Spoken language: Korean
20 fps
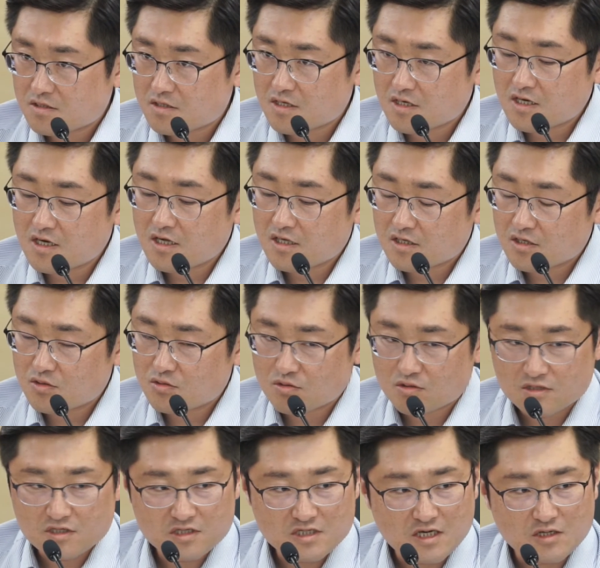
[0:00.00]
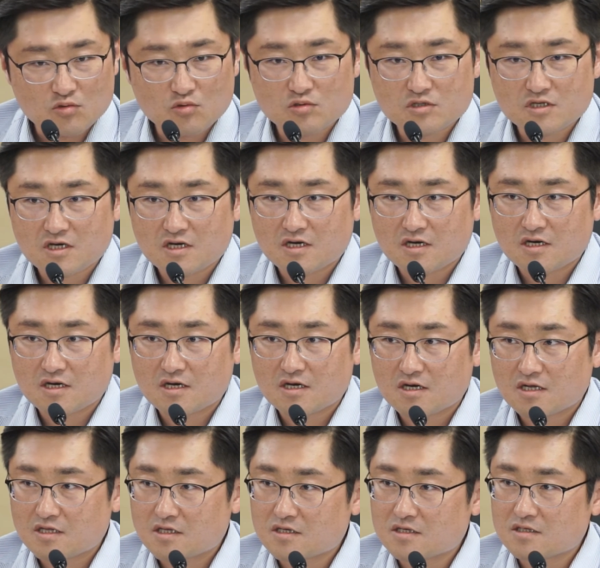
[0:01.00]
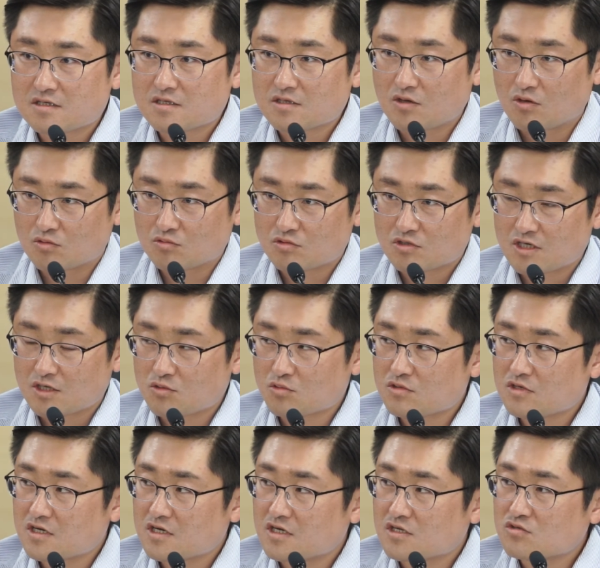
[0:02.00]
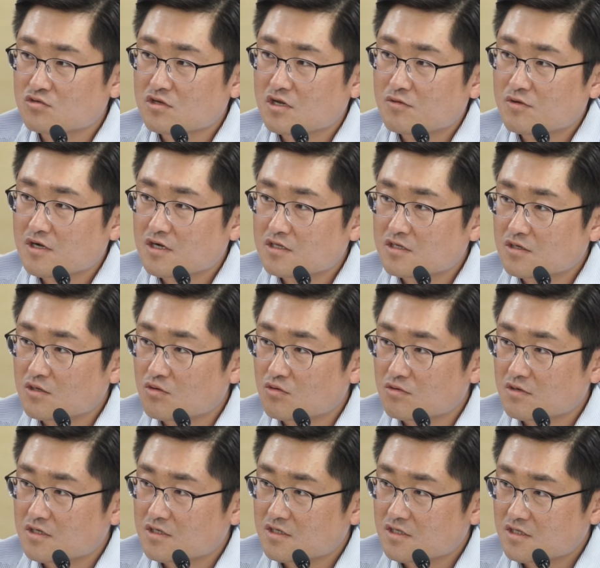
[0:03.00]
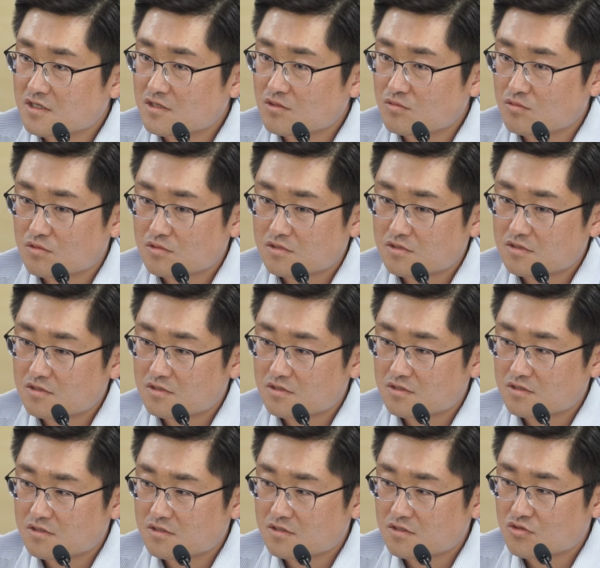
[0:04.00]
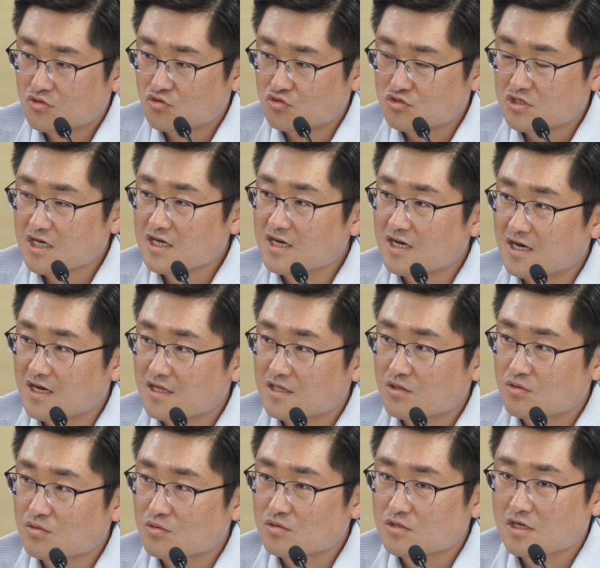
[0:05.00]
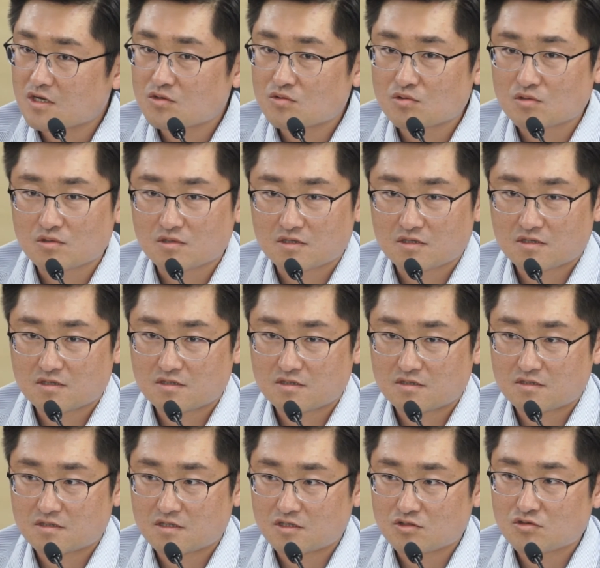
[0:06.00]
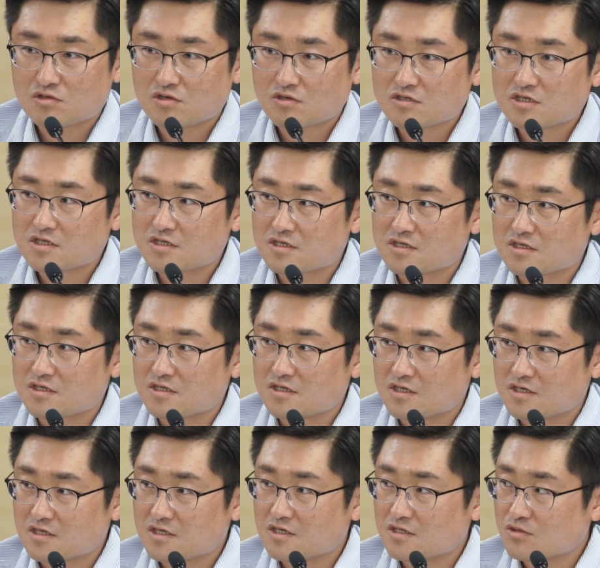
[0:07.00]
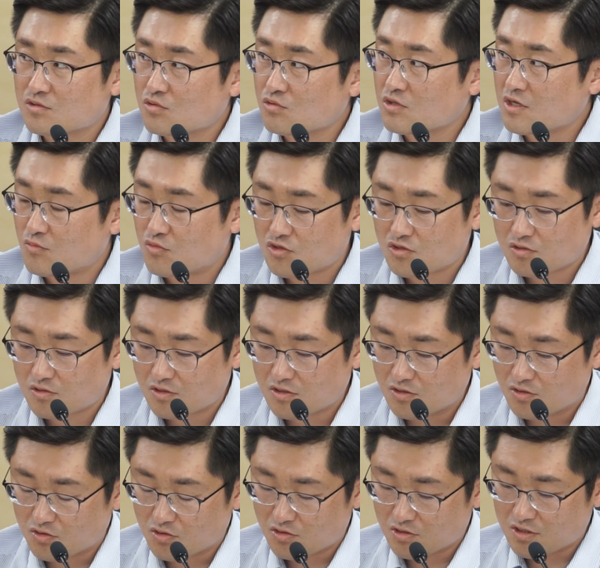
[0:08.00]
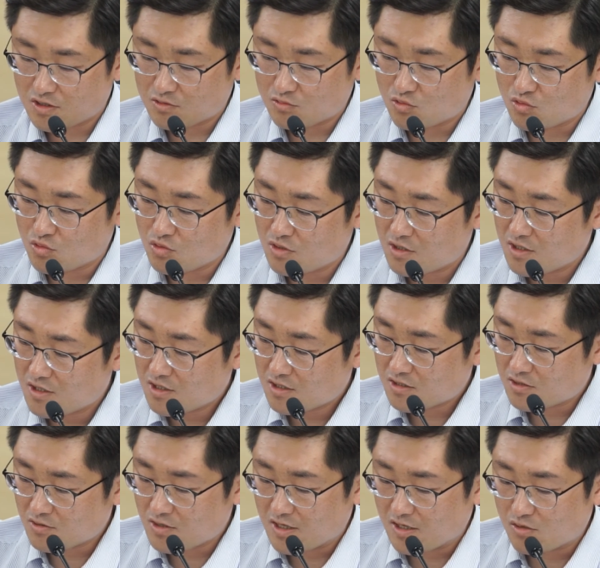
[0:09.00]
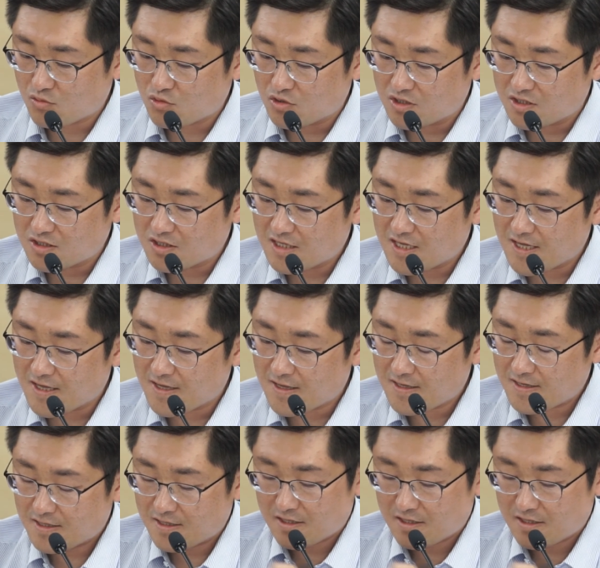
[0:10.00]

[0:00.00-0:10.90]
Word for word: 제가 알기로 이제 자동차 같은 경우, 자동차의 기술 개발 같은 경우에는 이제 또 그 규제가 또 새로운 그 기술 혁신을 일으키는 또 대표적인 영역이라고 그렇게 알고 있는데,